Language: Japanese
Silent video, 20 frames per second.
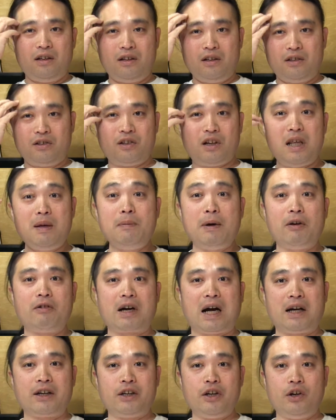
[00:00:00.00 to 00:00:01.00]
それ、今の
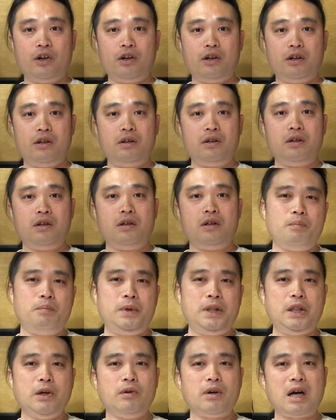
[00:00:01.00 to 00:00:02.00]
環境、
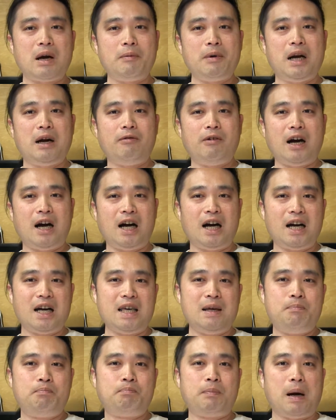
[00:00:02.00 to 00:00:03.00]
ビデオカメラは
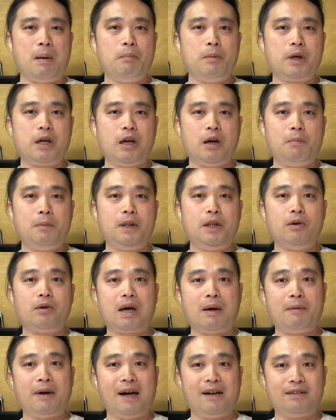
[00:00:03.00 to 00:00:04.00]
一般向けの
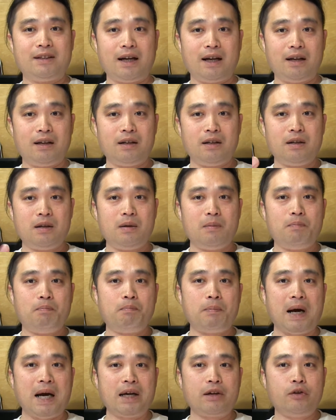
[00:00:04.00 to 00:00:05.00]
ビデオカメラですね。
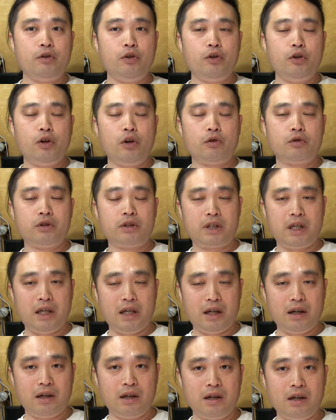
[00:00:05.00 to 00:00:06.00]
マイク入力
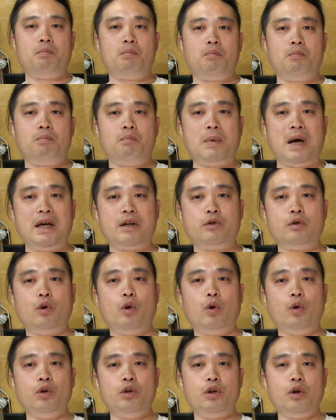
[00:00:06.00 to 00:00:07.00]
付き、マイク
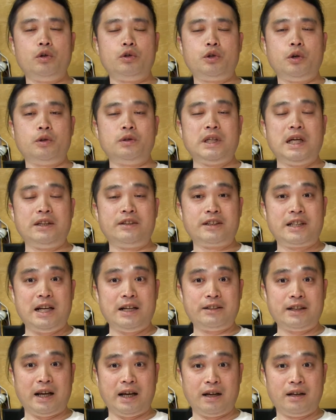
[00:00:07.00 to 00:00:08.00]
の音量調整付き
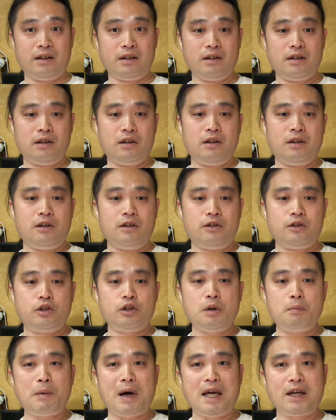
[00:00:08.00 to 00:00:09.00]
ですね。それ
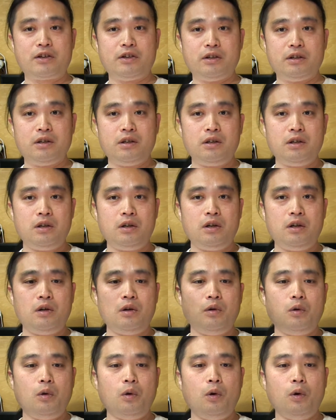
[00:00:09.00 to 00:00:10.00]
とマイク、
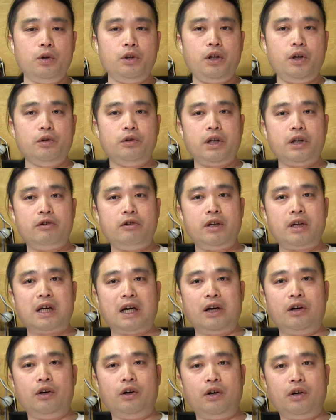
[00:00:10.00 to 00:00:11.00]

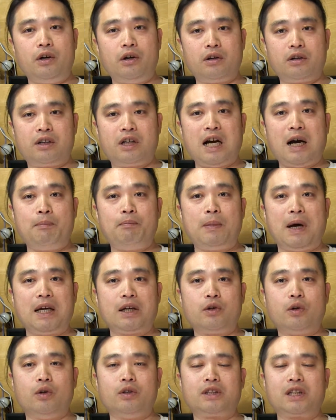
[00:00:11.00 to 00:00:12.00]
オーディオテクニカの
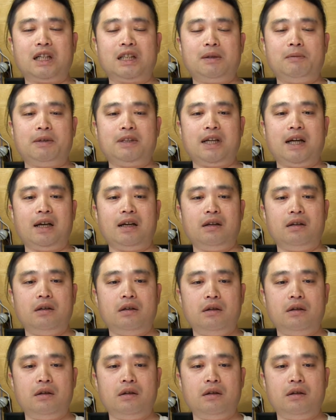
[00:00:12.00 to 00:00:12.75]
ガンマイクを使ってますね。